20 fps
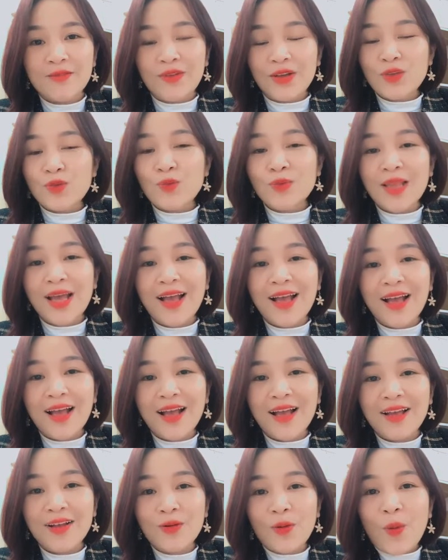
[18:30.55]
và chúng ta
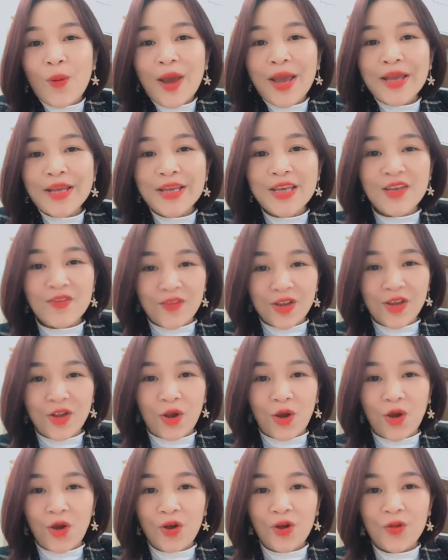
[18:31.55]
hoài nghi về
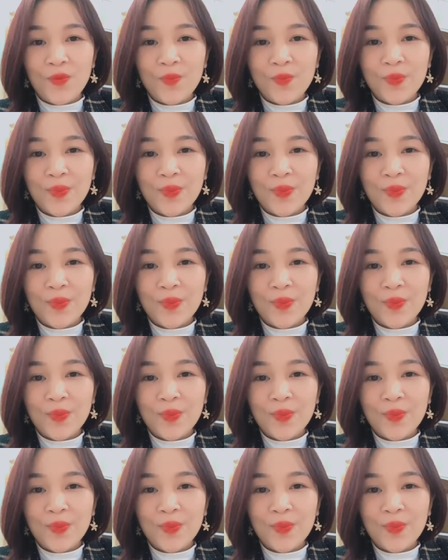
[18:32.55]
nó.